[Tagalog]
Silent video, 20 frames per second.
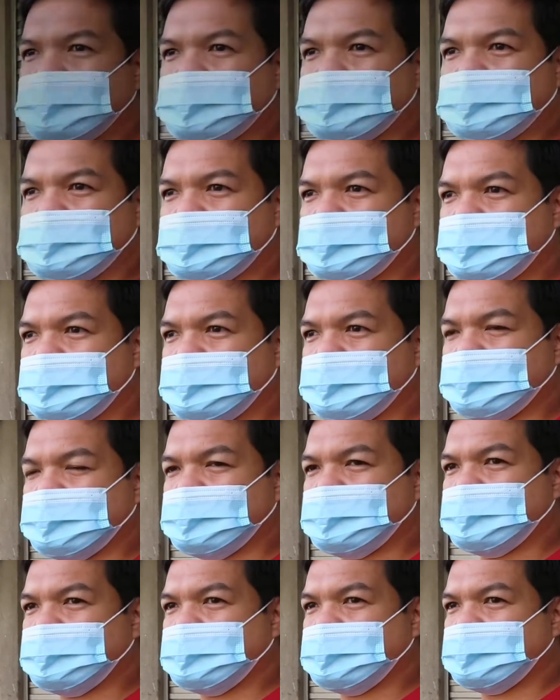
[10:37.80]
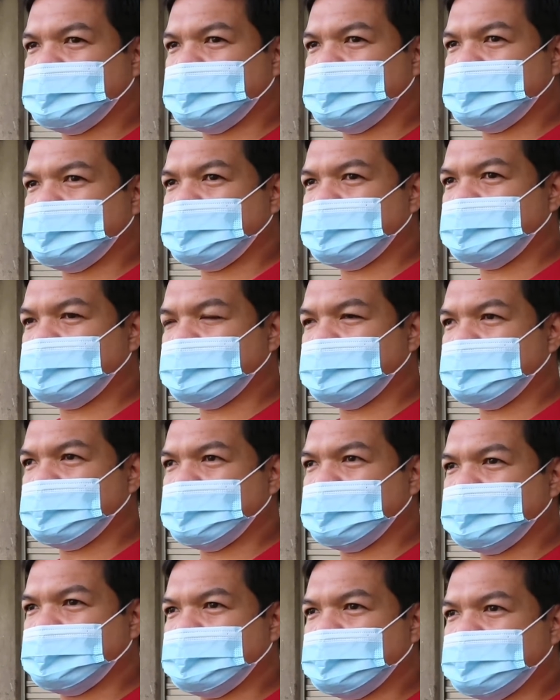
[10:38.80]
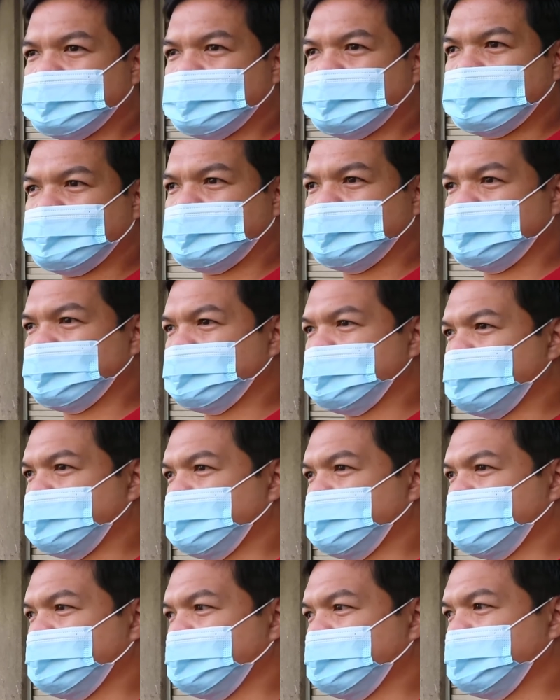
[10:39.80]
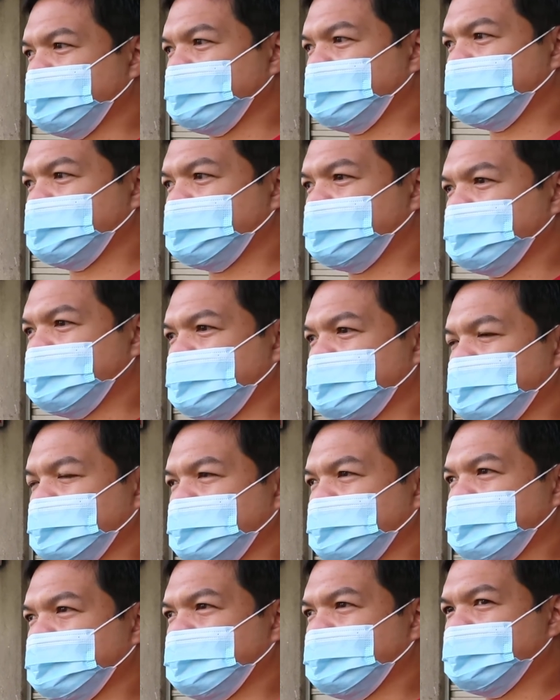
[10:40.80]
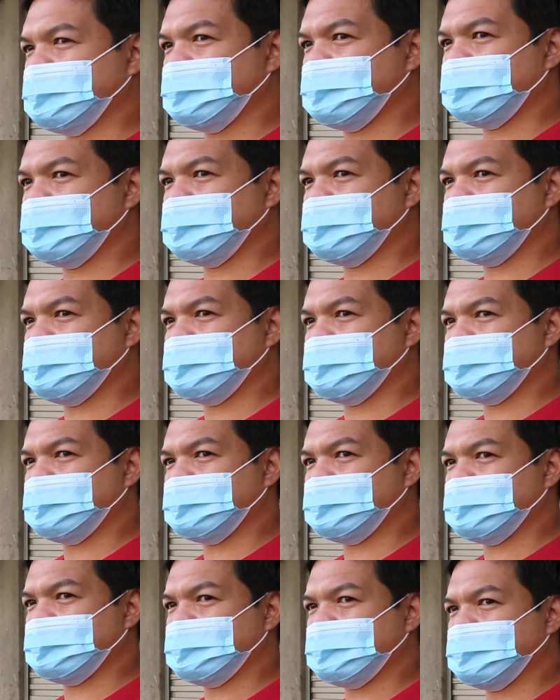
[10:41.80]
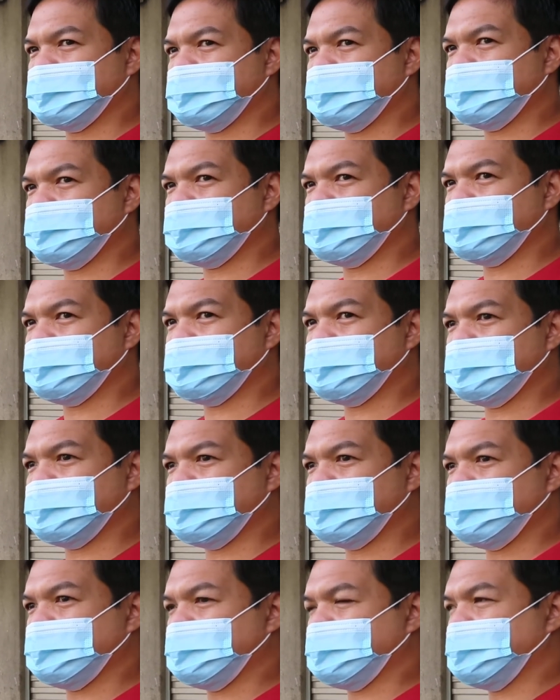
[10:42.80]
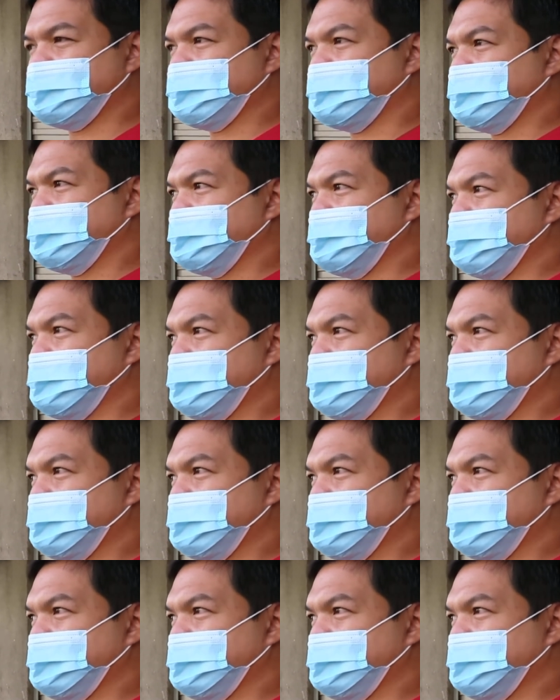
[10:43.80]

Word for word: yung service nila pagdating sa mga halimbawa yung mga pinapagawa yung sira ng sasakyan, aayos naman ba?